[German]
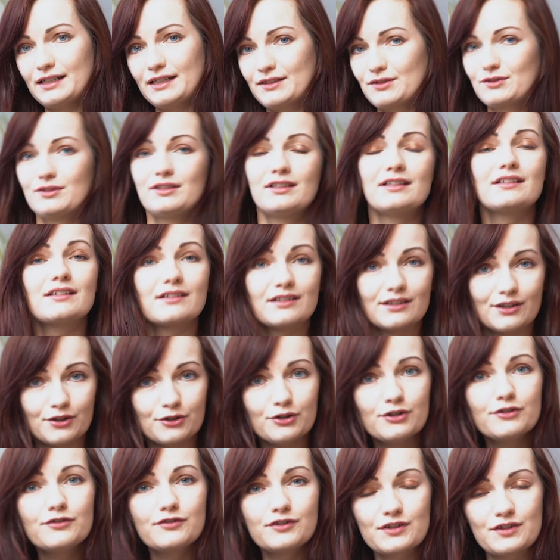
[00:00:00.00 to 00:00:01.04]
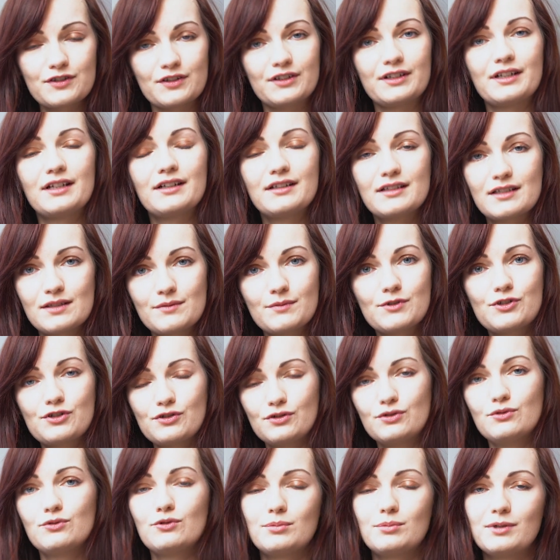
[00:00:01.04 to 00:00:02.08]
also nicht in der Hüfte, sondern
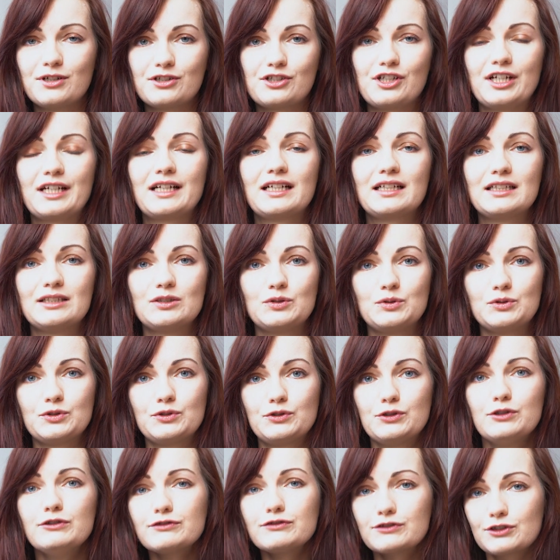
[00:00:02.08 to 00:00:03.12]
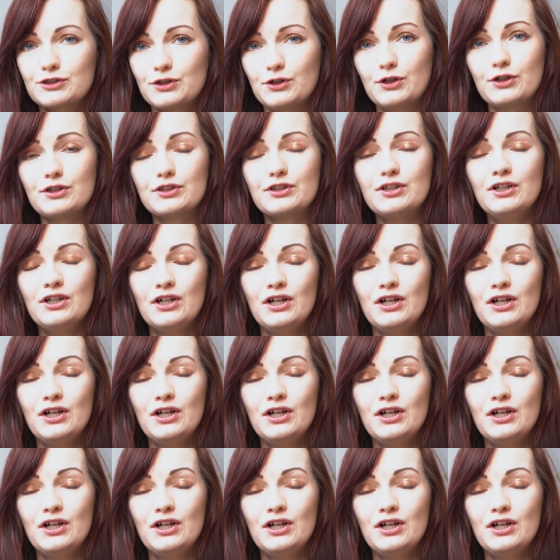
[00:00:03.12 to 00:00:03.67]
zwischen Oberschenkel und Hüftknochen.